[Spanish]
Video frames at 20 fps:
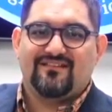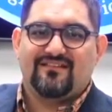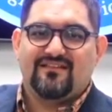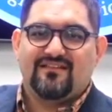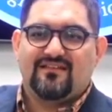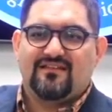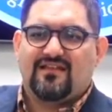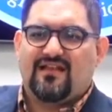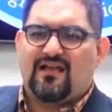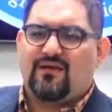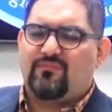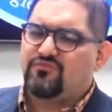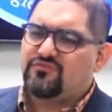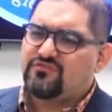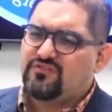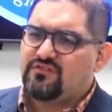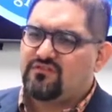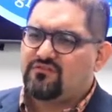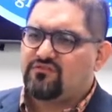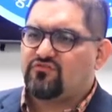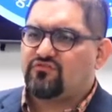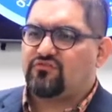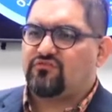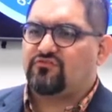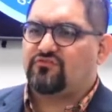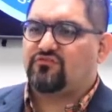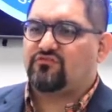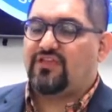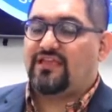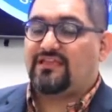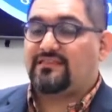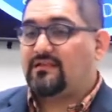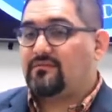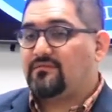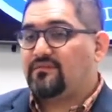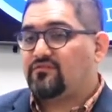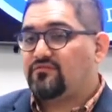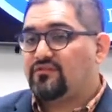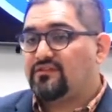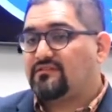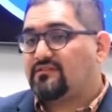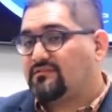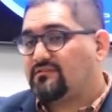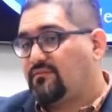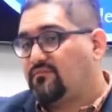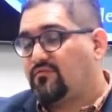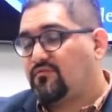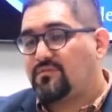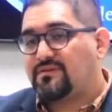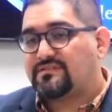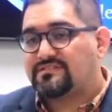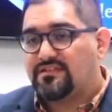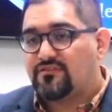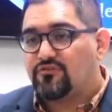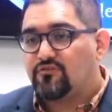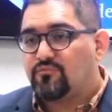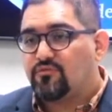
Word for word: A muchos de nosotros. Y tal vez ahorita estamos pasando por lo